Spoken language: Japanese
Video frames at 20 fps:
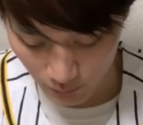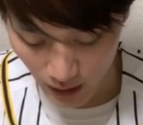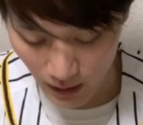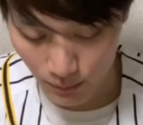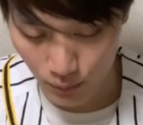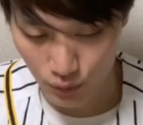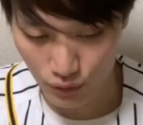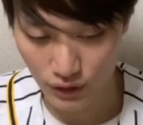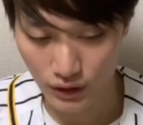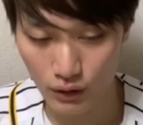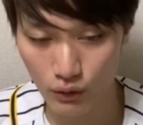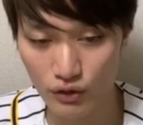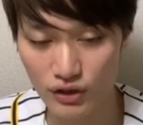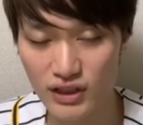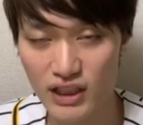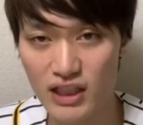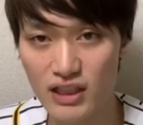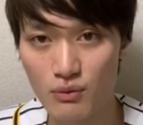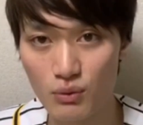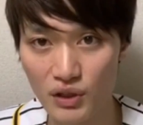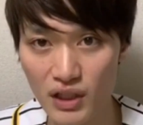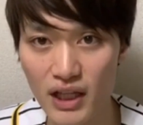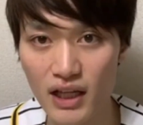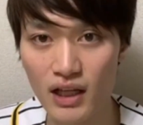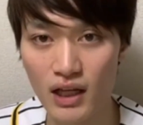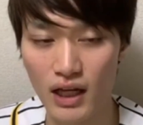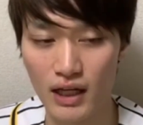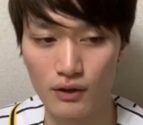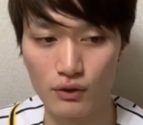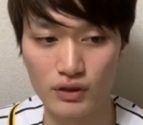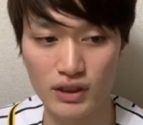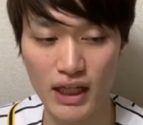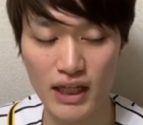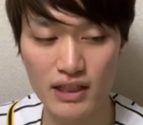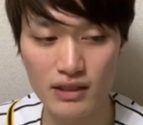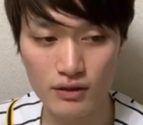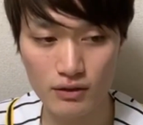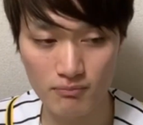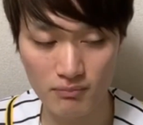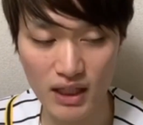フォアボールの押し出しもね、あの、
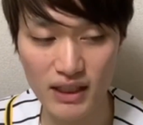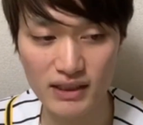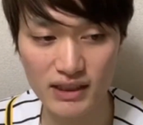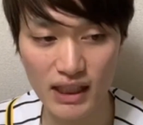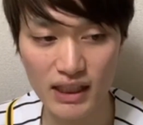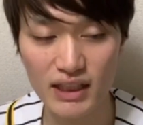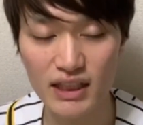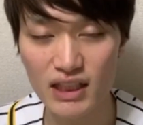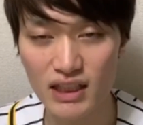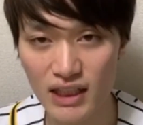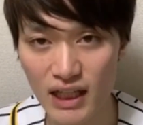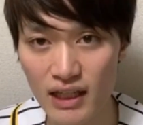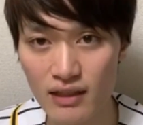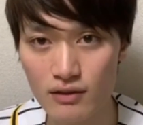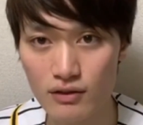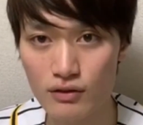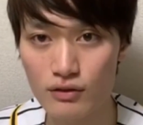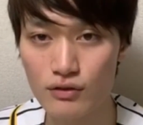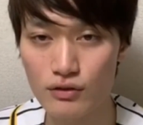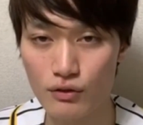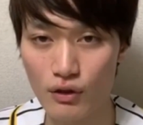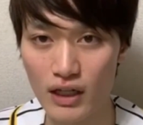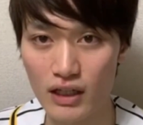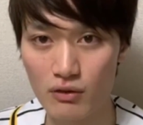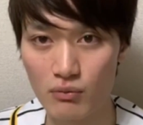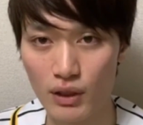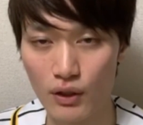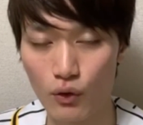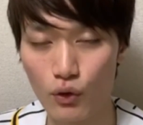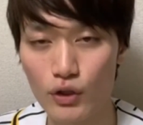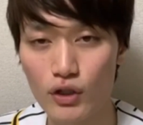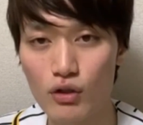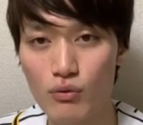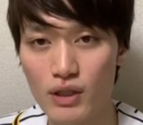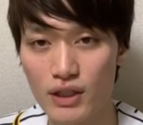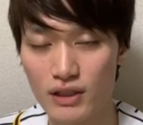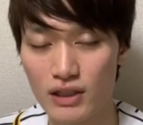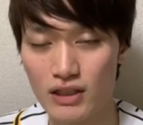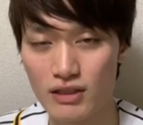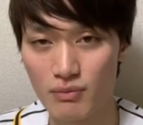最初、まあ、先にね、ツーストライクまで追い込
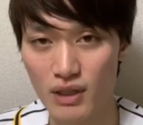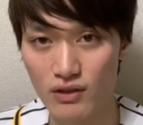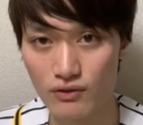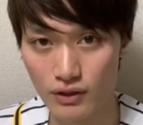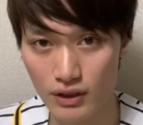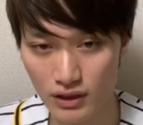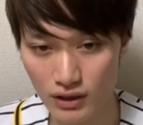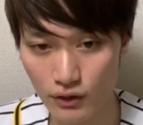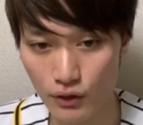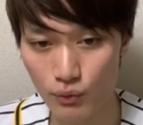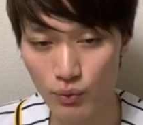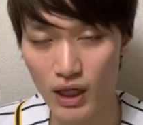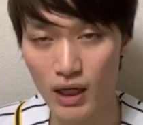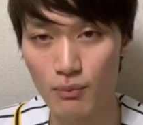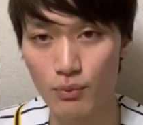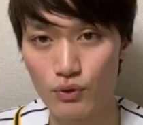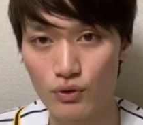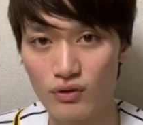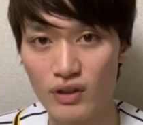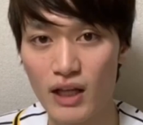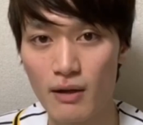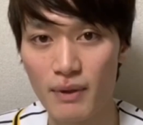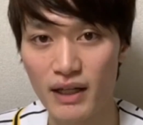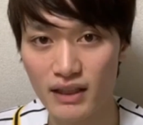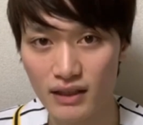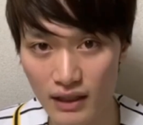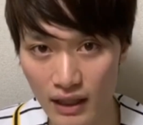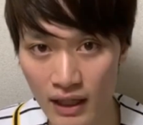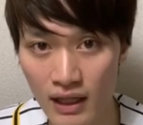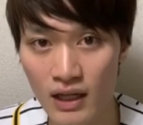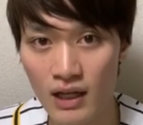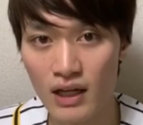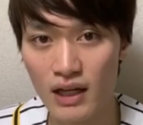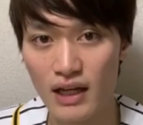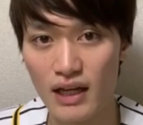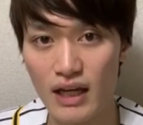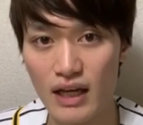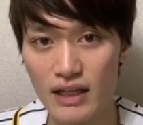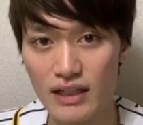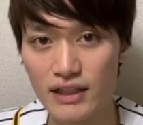まれてしまうんですけど、フォアボール粘って、
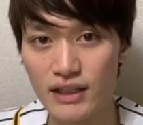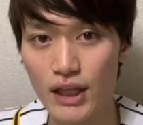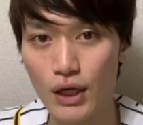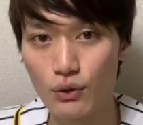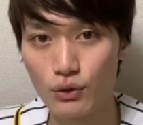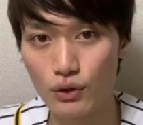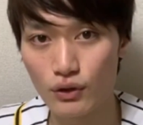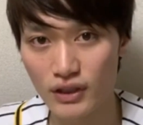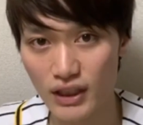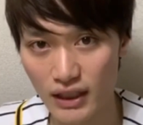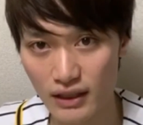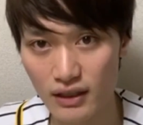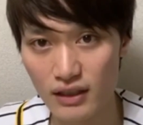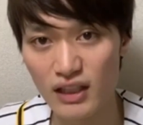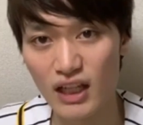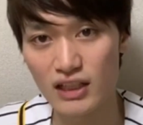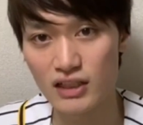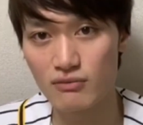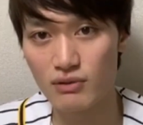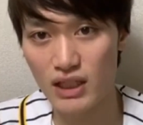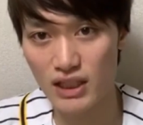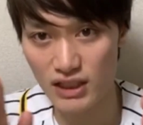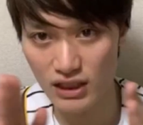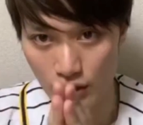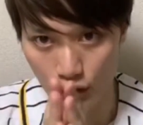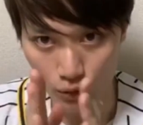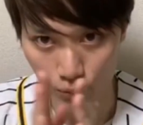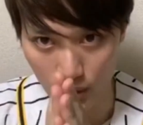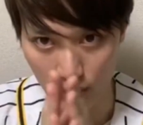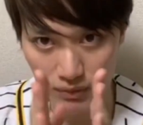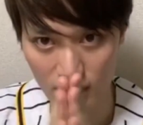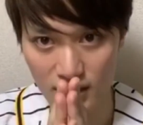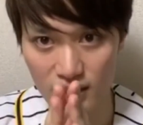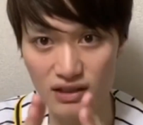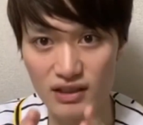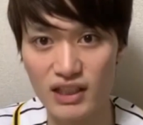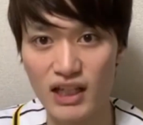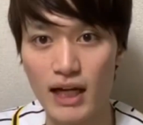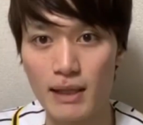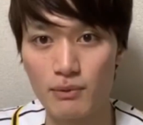えー、いってんを取ったって、いや、素晴らしいと思います。
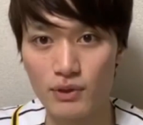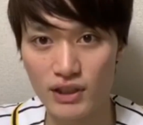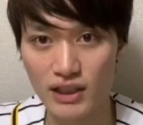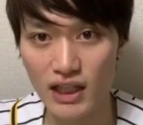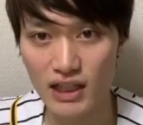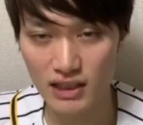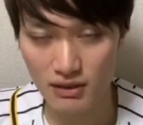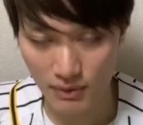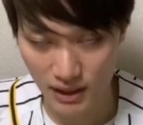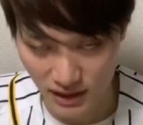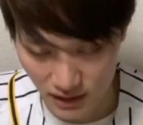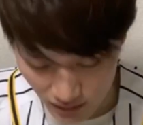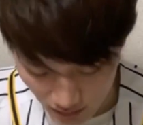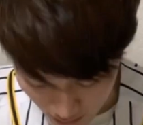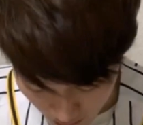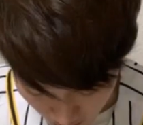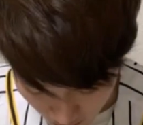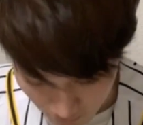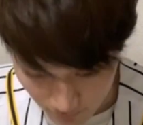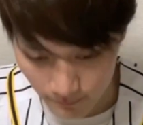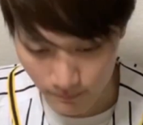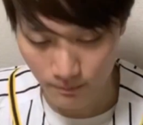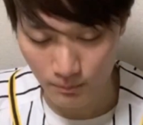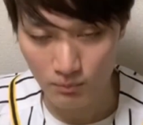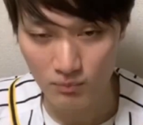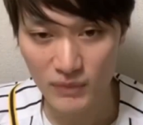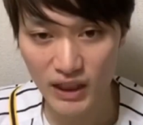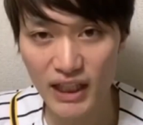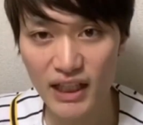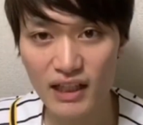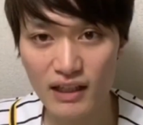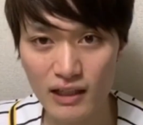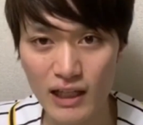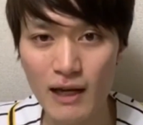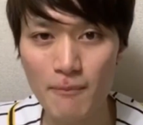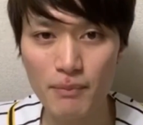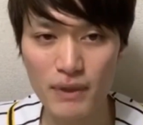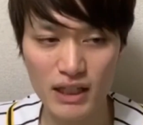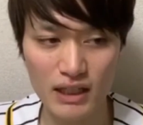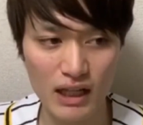次回も期待します。うん。ただね、
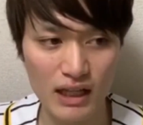やっぱり